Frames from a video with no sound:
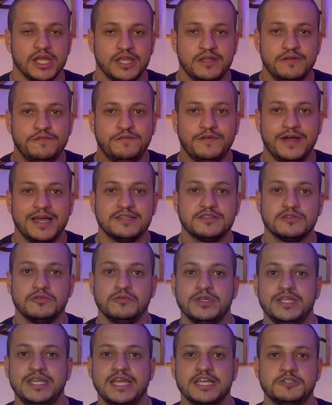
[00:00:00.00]
que faz com
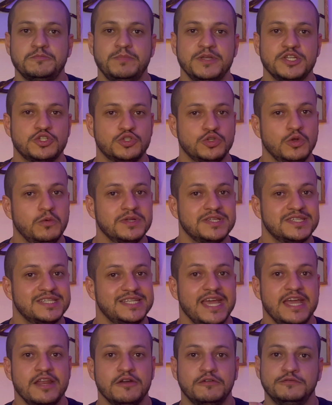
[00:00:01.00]
que as pessoas
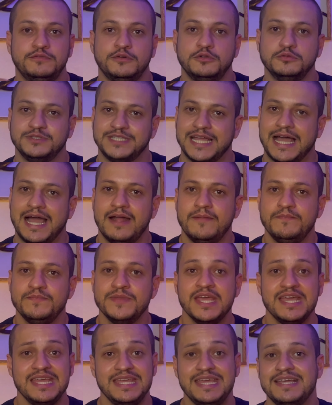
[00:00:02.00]
queiram voltar
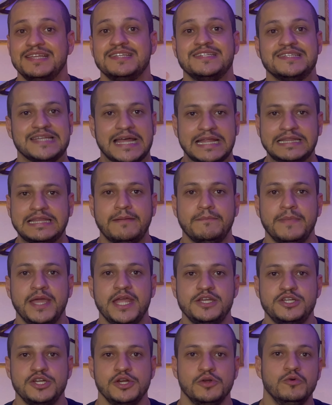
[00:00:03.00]
e é
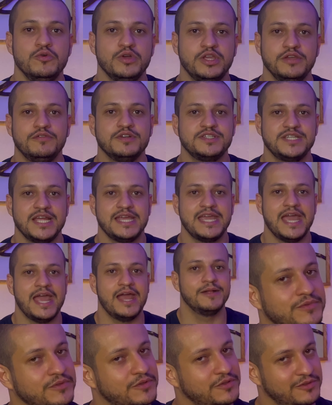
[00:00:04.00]
exatamente o que você
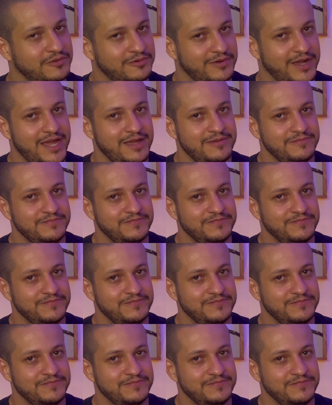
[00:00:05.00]
quer, não é?